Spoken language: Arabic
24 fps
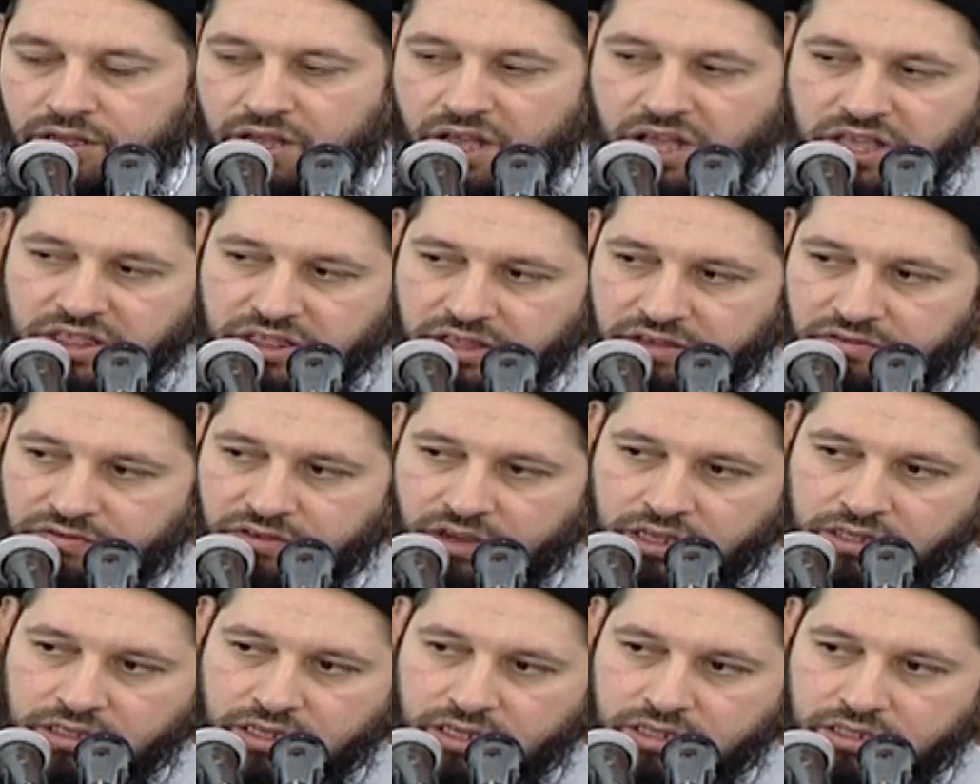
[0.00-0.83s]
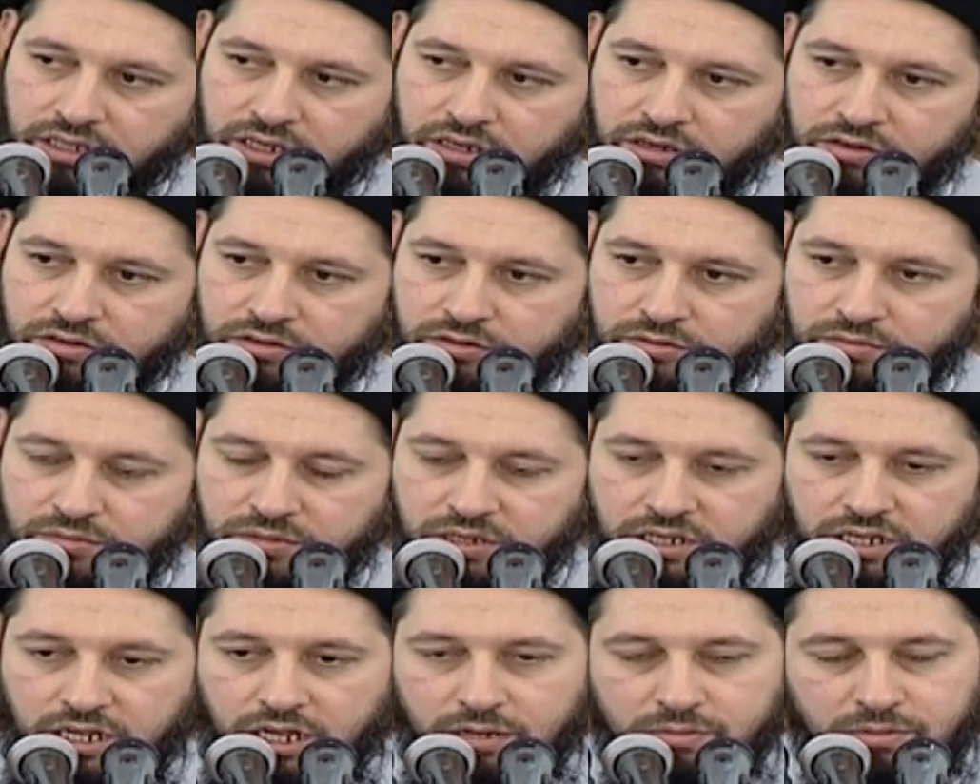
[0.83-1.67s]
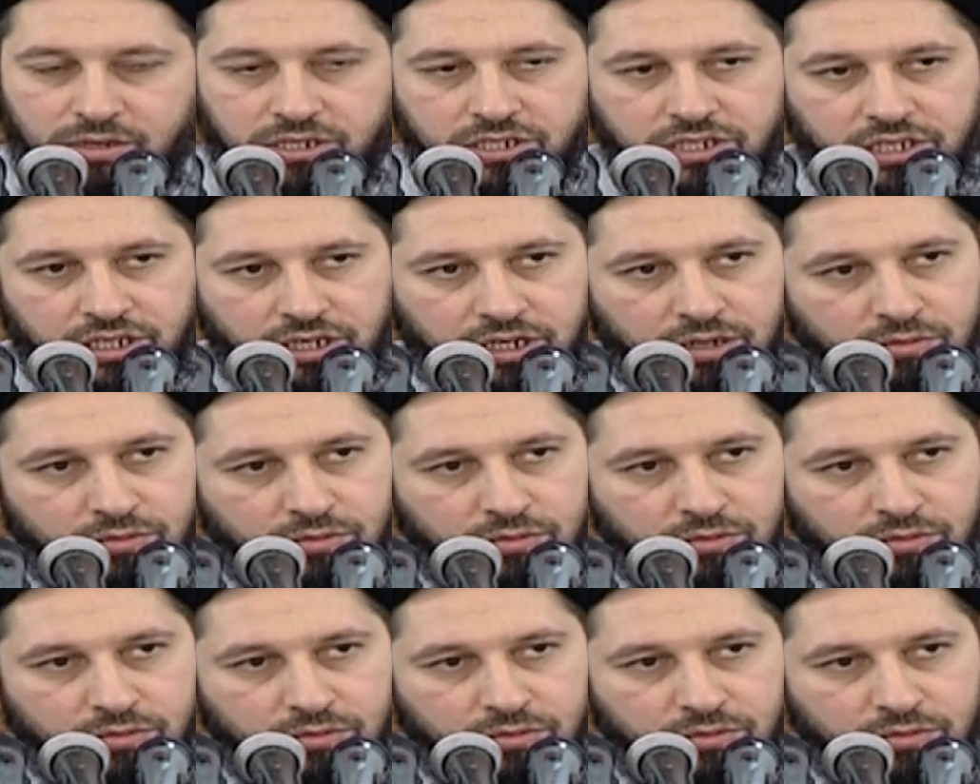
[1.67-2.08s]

أضف عددهم إلى البشر